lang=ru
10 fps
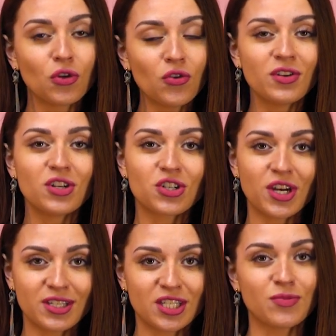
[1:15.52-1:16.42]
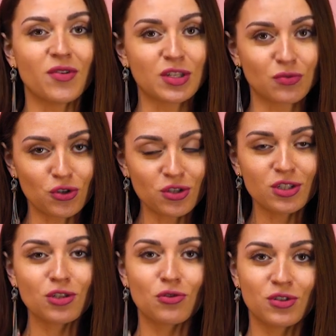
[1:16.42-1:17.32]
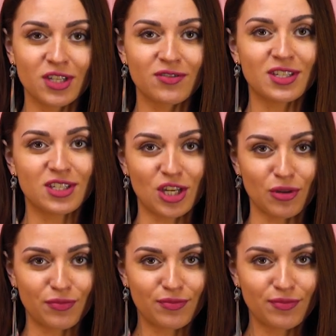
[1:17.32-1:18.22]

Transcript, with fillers: то вы лишаете себя возможности худеть во сне.